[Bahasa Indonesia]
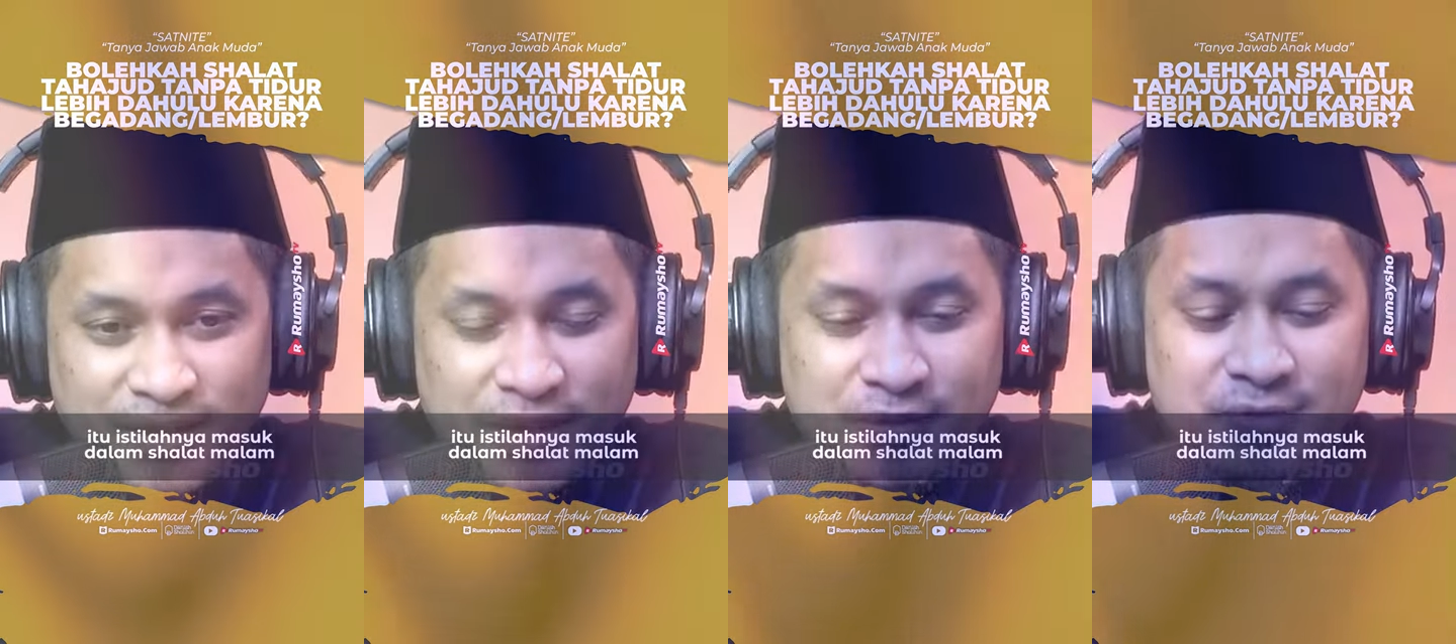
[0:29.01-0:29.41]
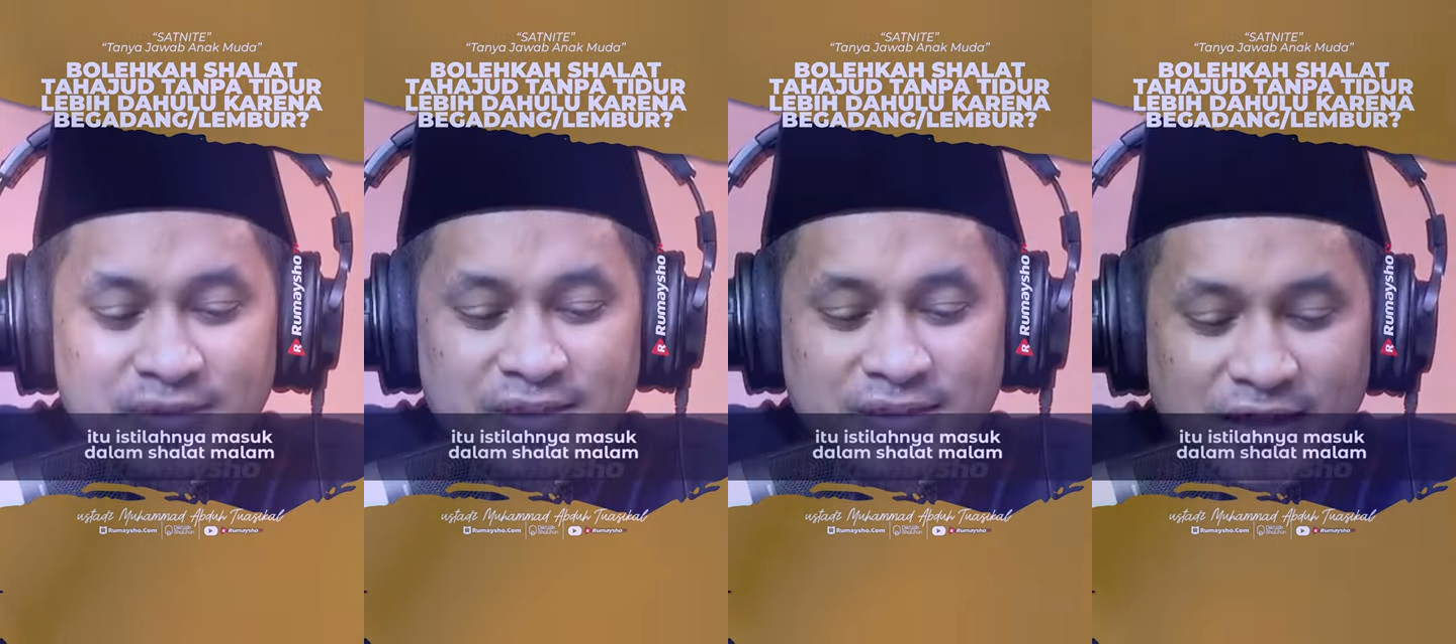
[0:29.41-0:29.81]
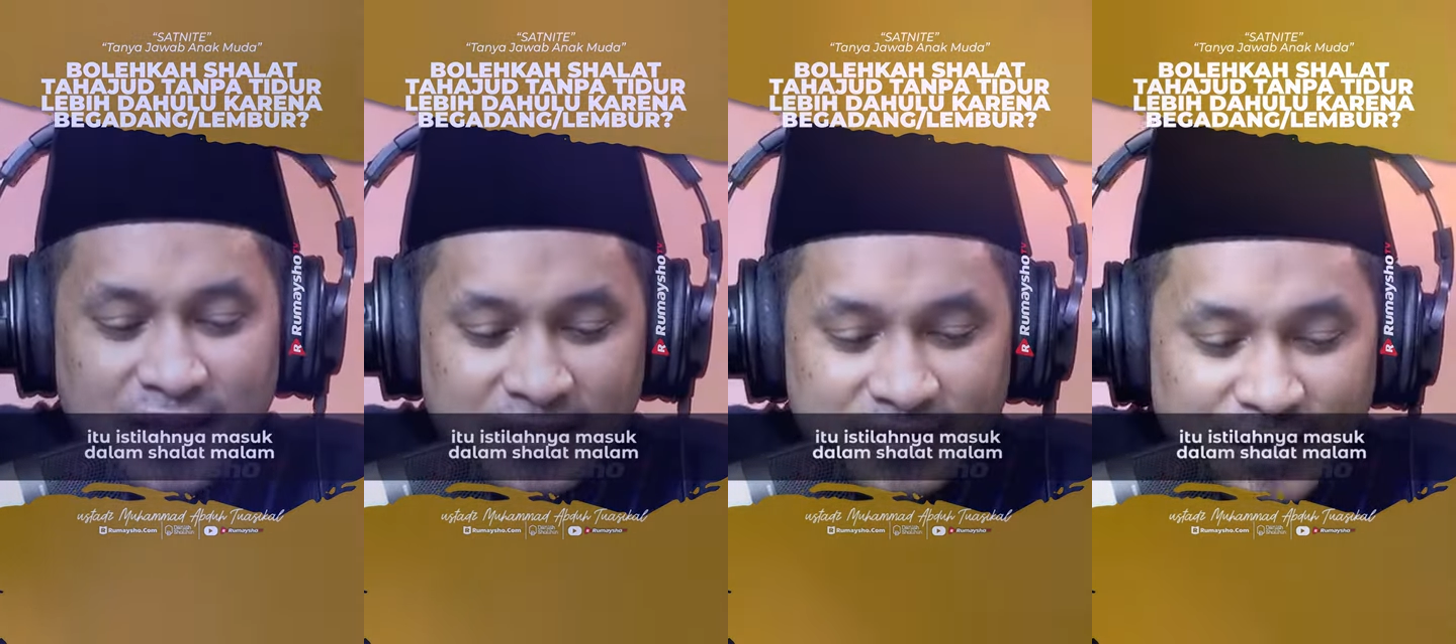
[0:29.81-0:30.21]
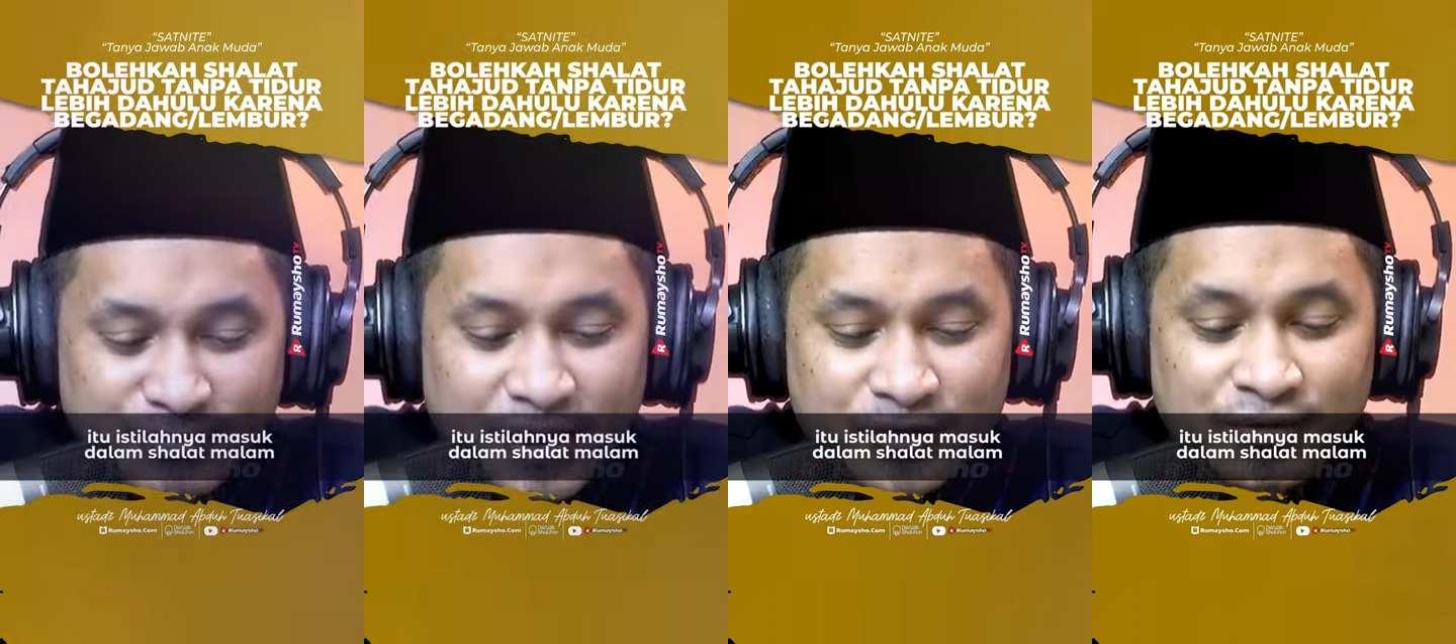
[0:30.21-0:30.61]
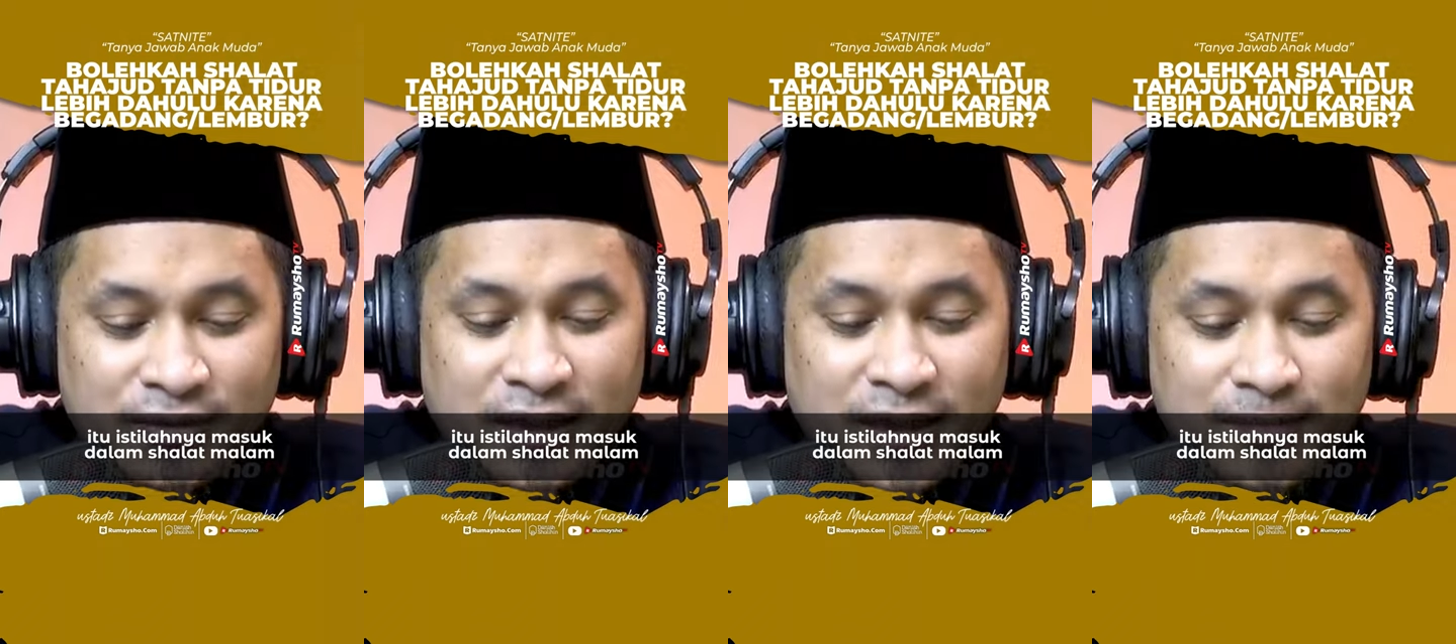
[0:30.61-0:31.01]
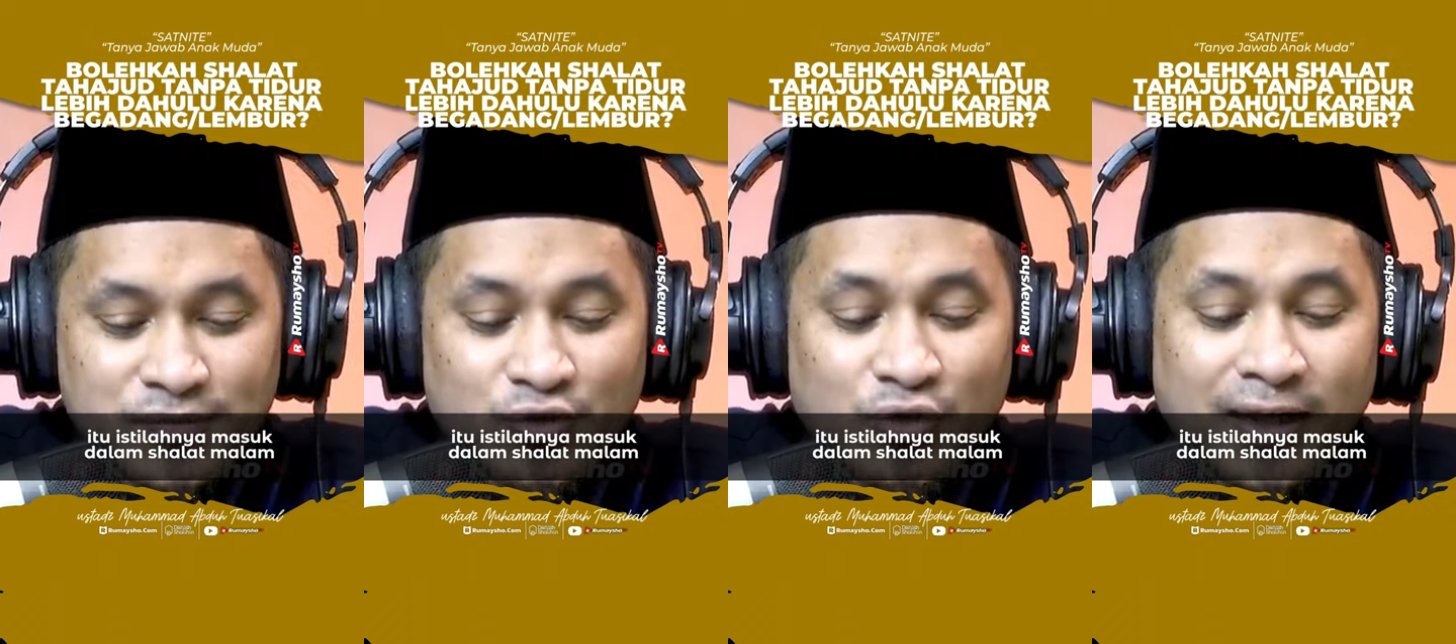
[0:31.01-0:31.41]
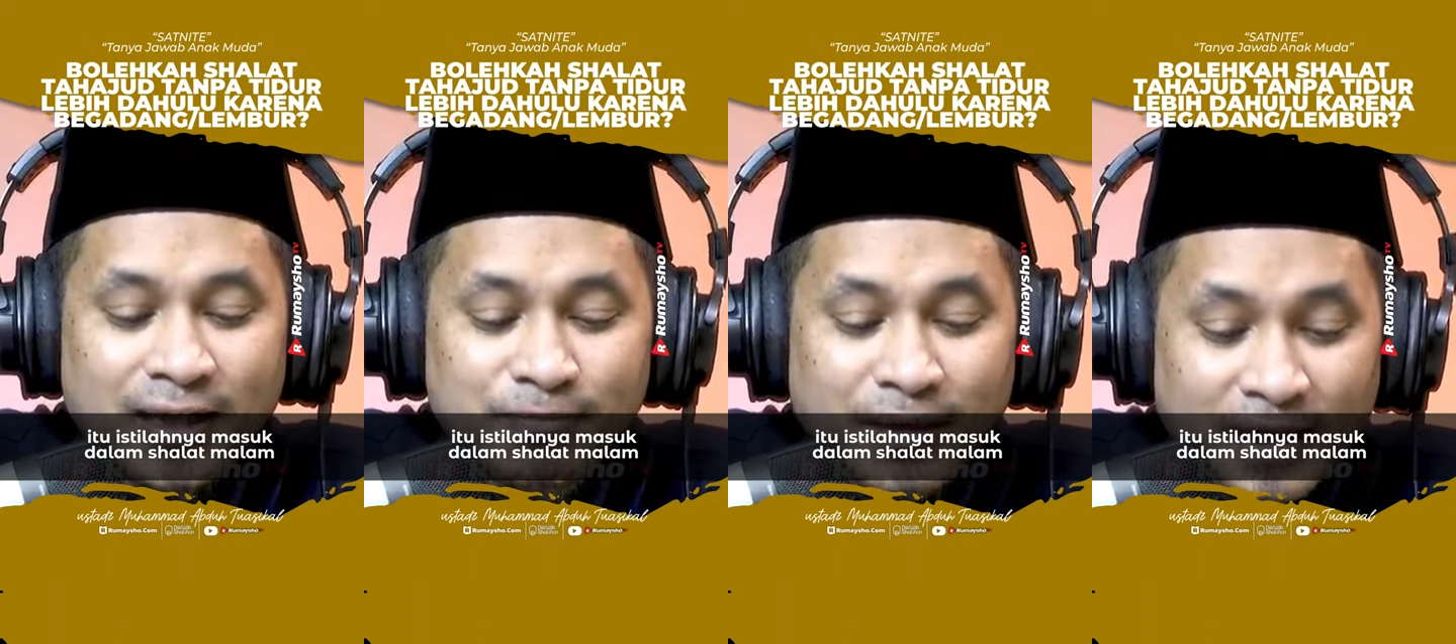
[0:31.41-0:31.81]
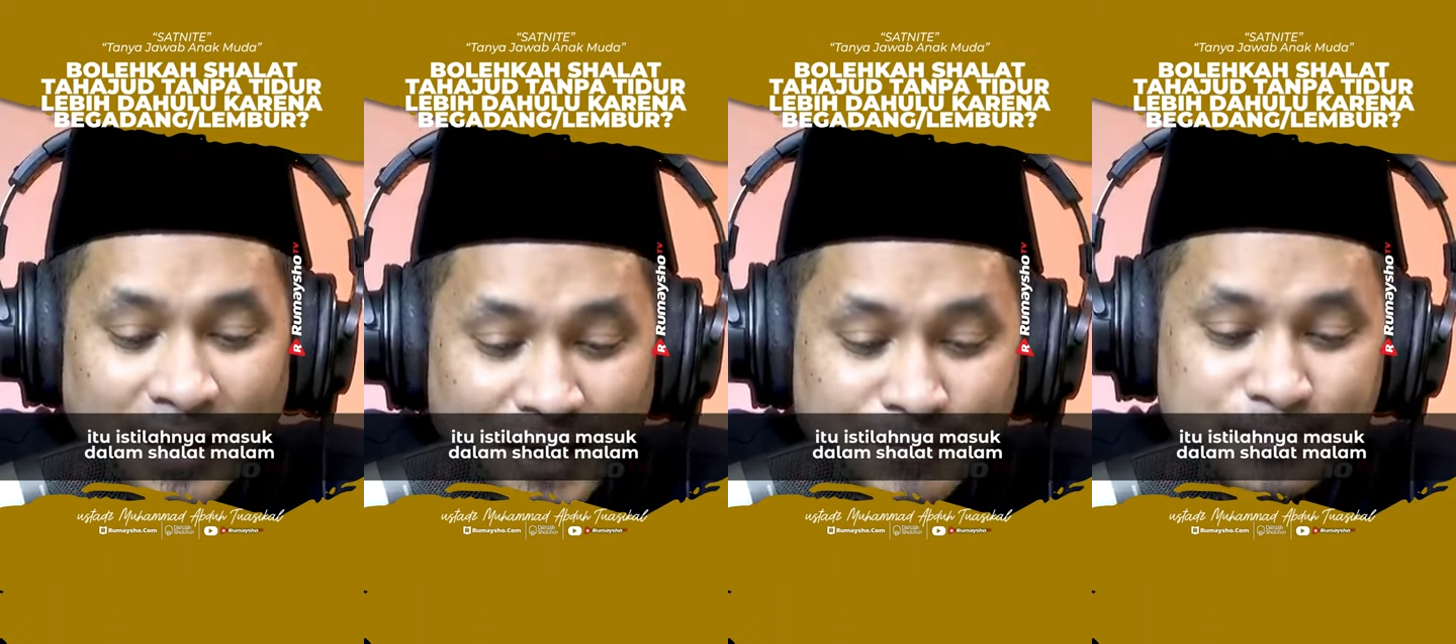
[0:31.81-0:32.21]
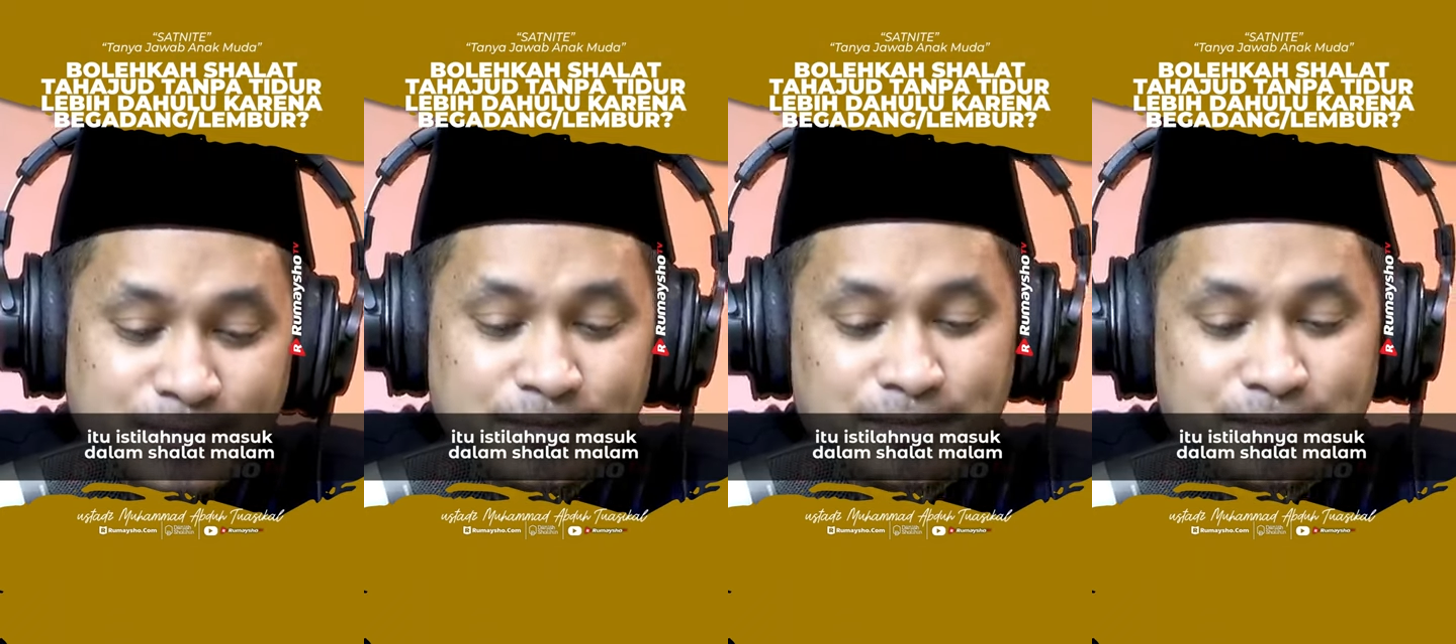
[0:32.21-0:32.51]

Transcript: itu istilahnya masuk dalam sholat malam.